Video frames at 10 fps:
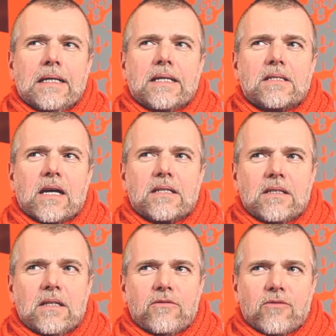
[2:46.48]
Das
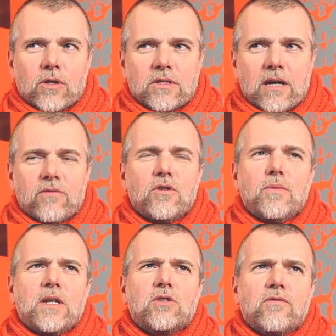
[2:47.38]
hat die Vorteile für die
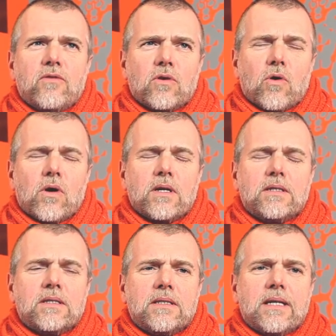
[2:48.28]
Menschen vor Ort,
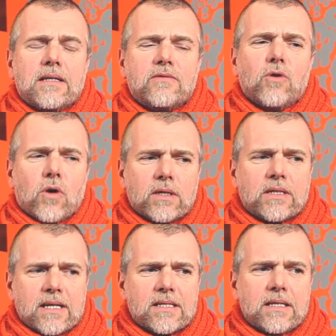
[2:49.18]
dass, vor Ort,
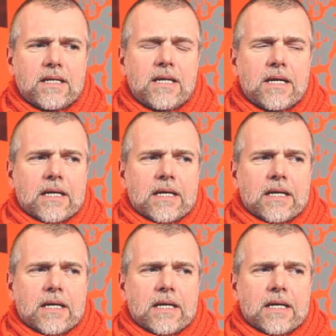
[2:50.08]
dass, sie,